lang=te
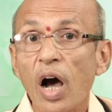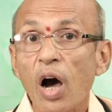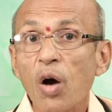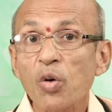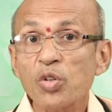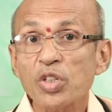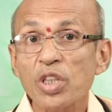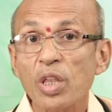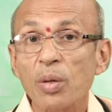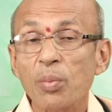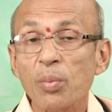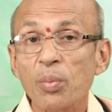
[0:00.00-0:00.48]

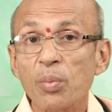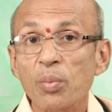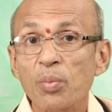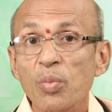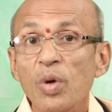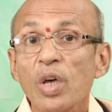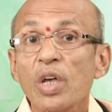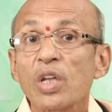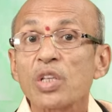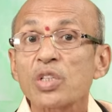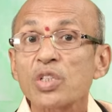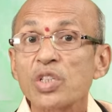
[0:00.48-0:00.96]
ఔషధం
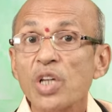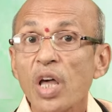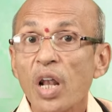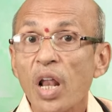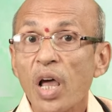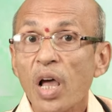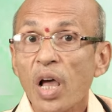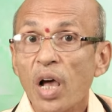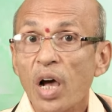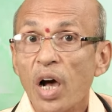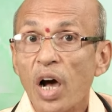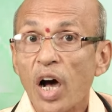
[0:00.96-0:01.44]

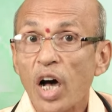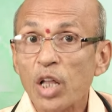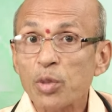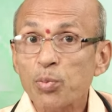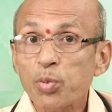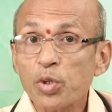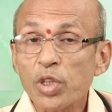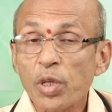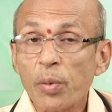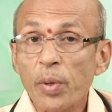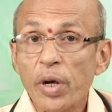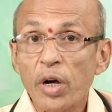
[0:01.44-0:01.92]
చాలా
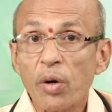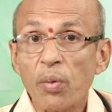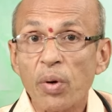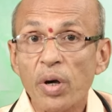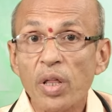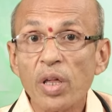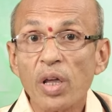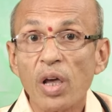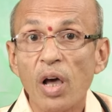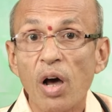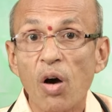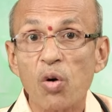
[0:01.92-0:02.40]

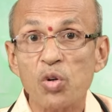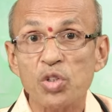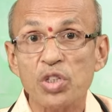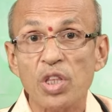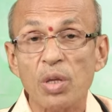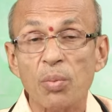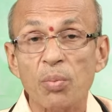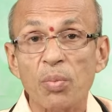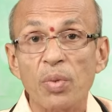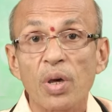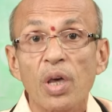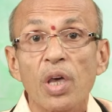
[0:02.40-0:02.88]
అద్భుతమైనటువంటి
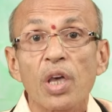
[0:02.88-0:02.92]
ఔషధం